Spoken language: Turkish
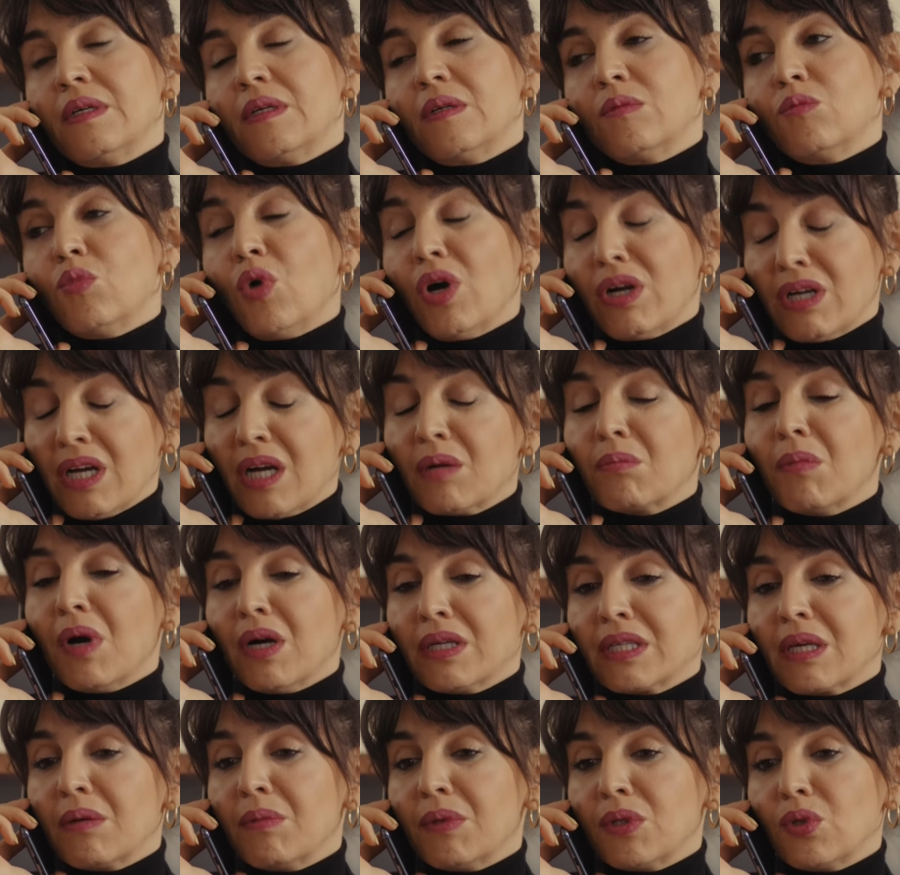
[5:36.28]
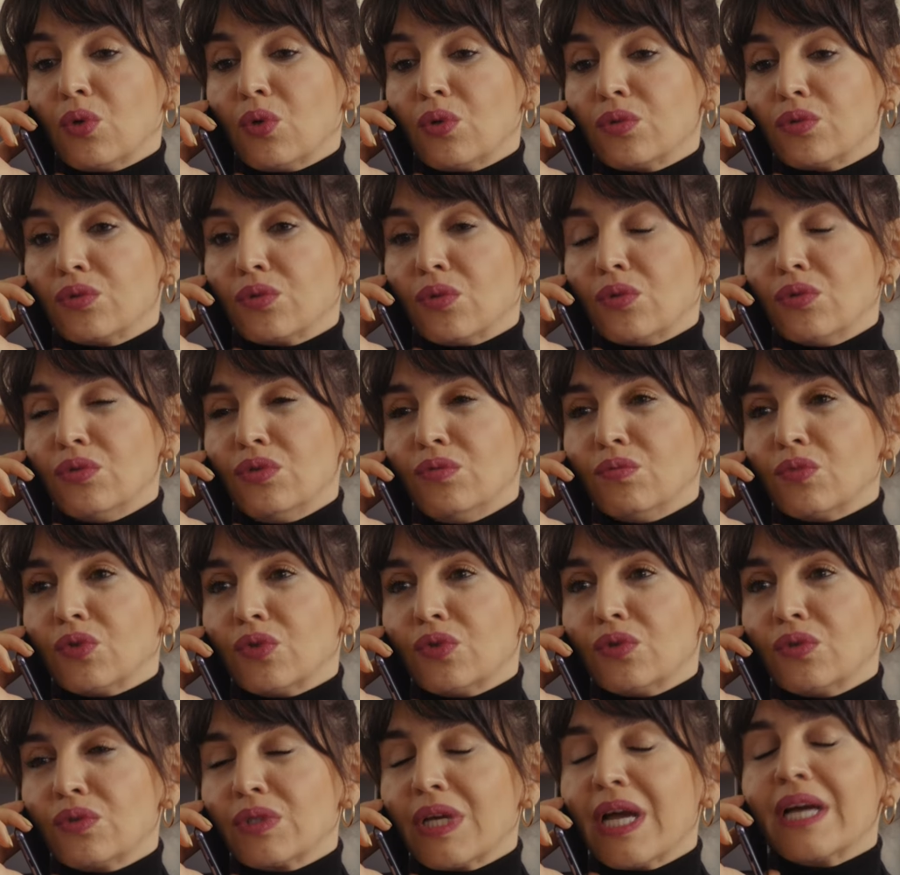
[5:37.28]
Muhakkak mahkemede olun olur mu?
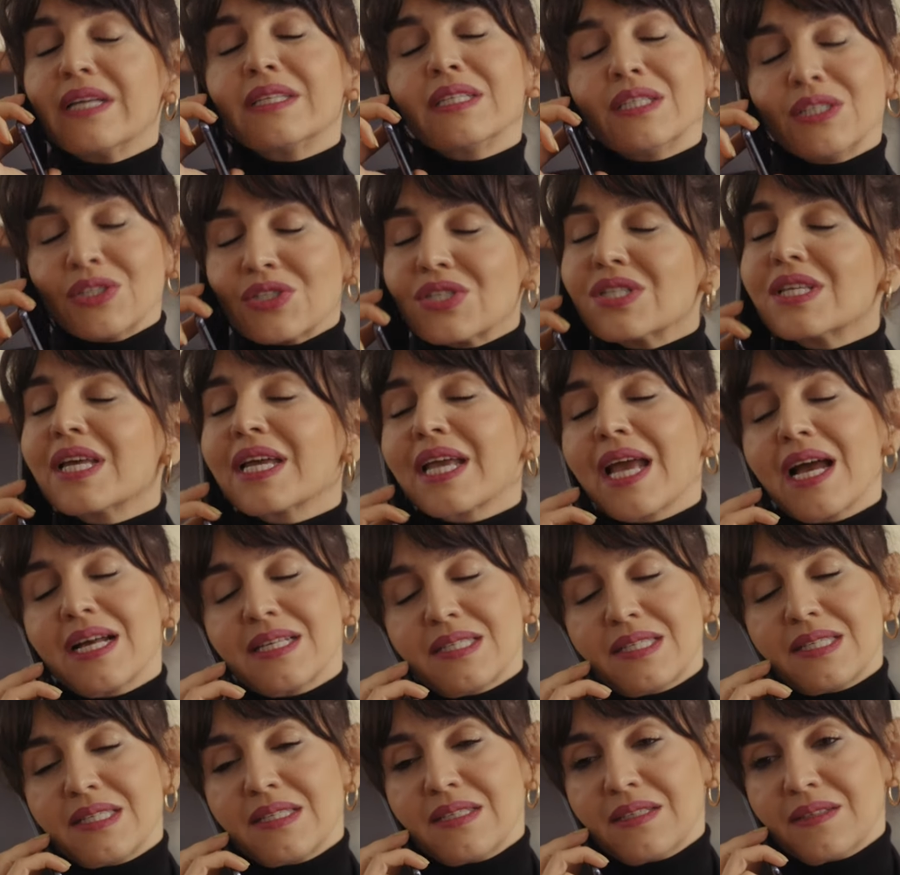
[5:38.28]
Yani İnci de gelsin.